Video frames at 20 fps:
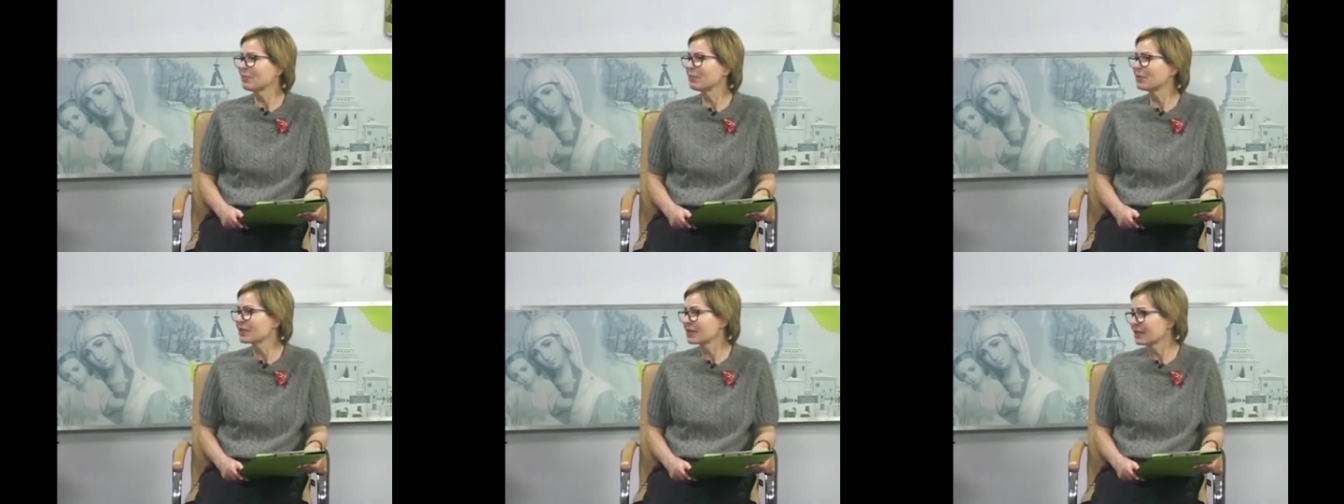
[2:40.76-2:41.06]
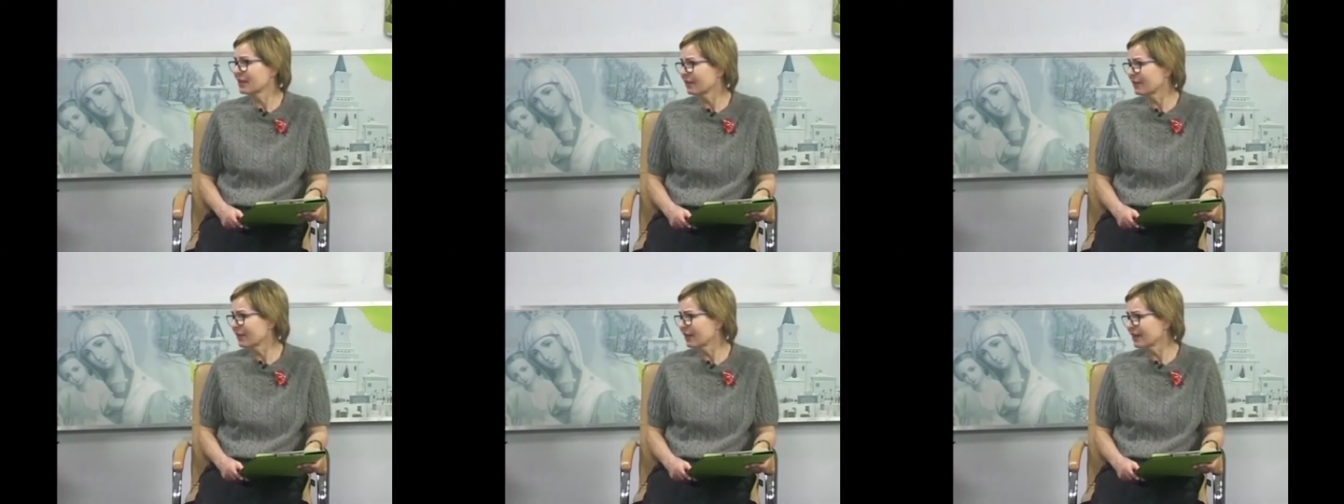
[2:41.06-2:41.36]

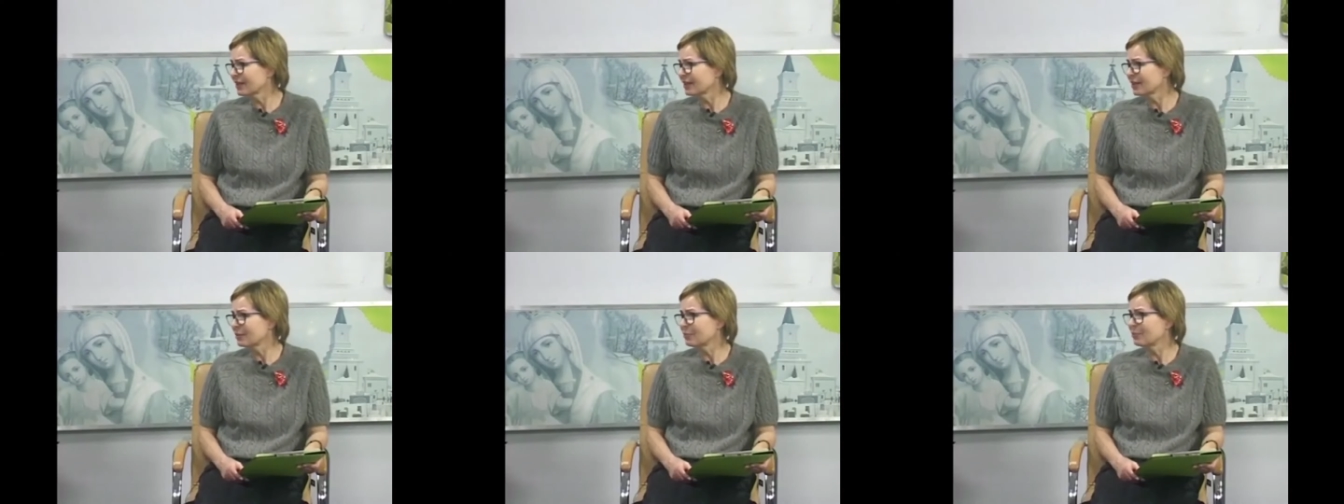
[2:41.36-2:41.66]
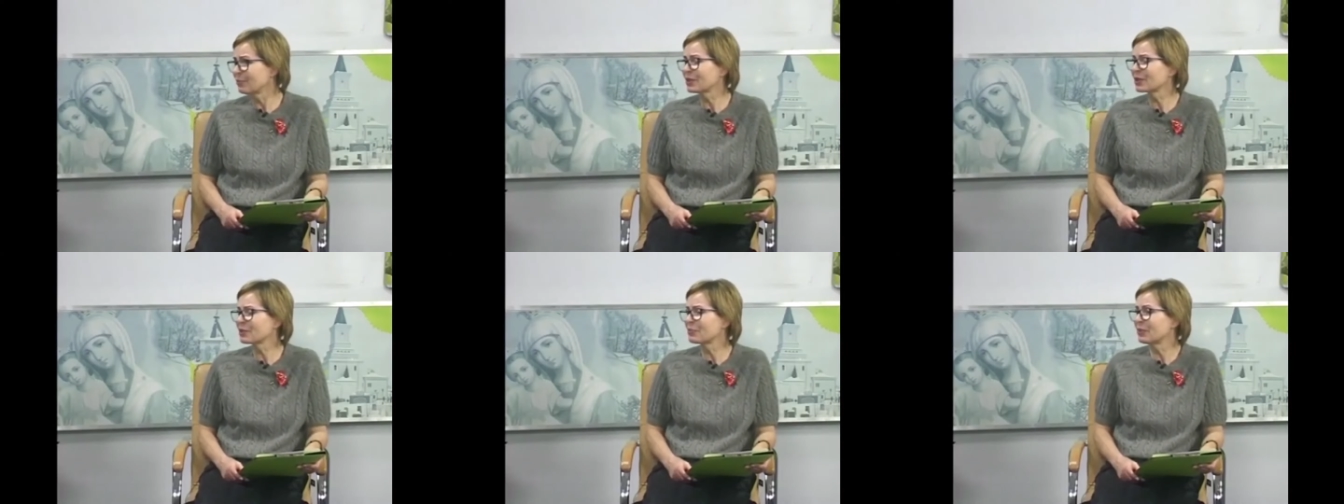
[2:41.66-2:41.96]
образование,
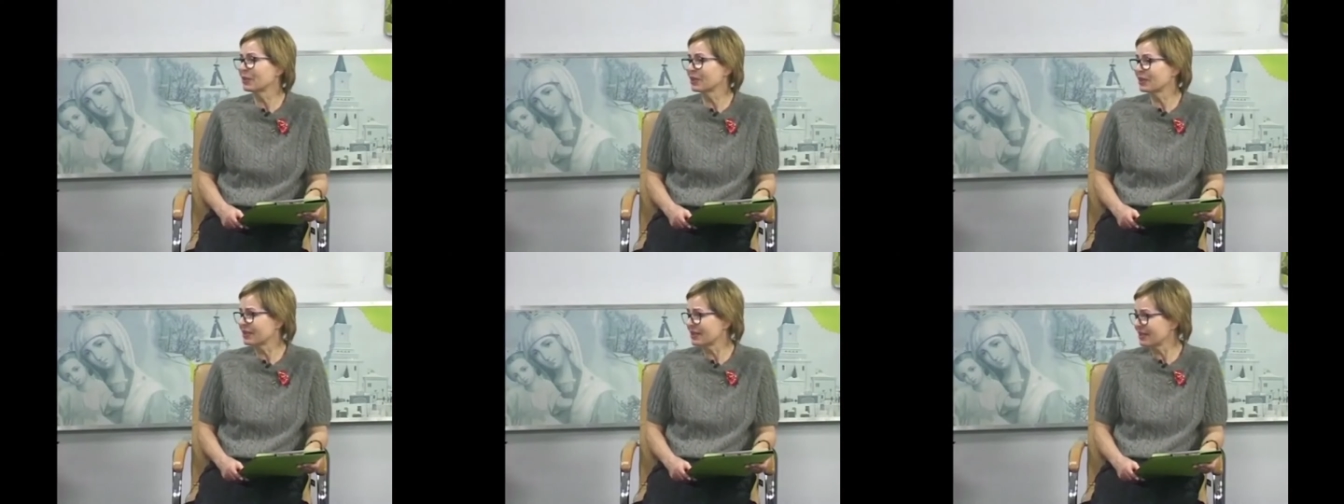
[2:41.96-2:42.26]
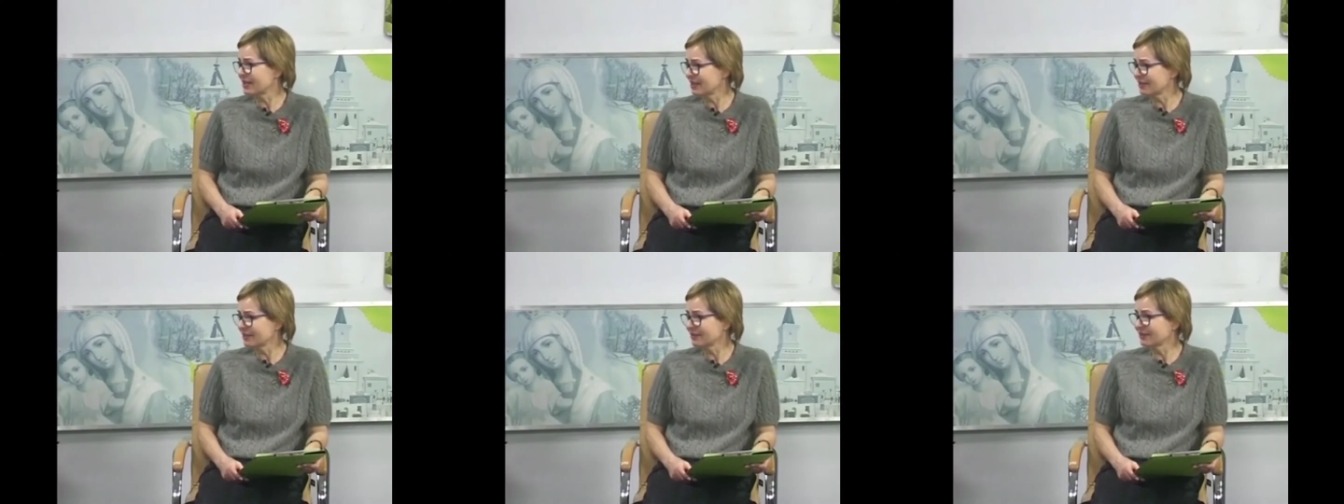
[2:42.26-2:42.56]

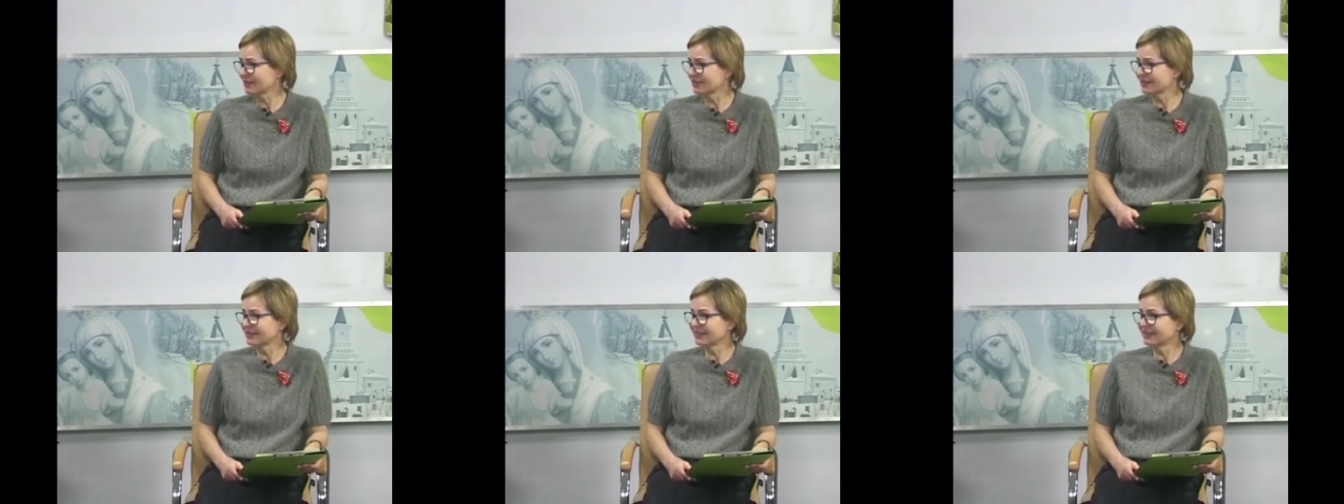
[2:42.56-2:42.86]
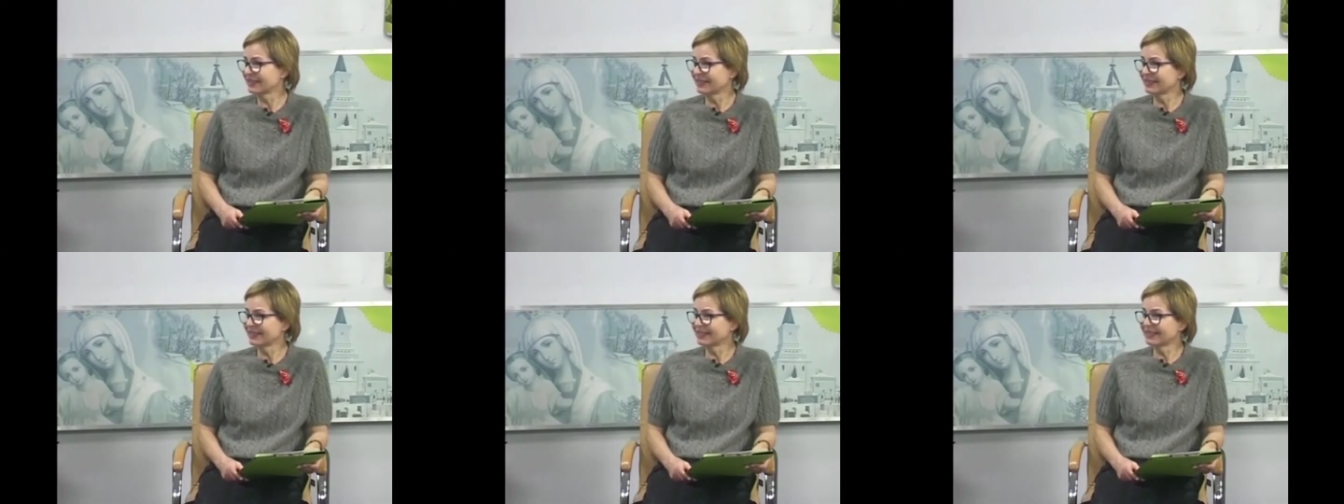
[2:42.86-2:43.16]
перспективы. Она
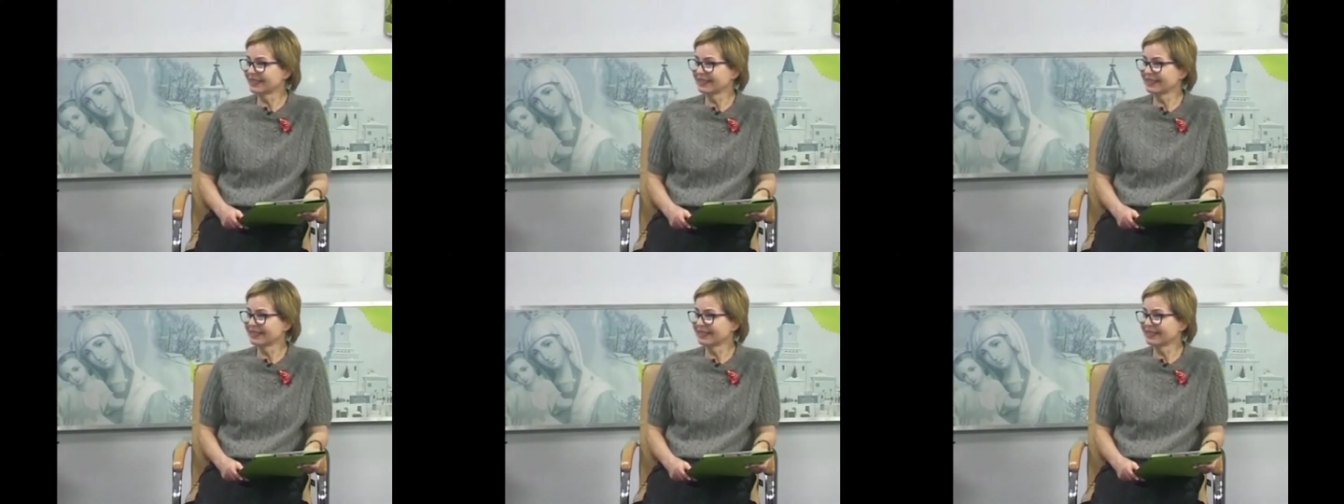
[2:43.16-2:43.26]
была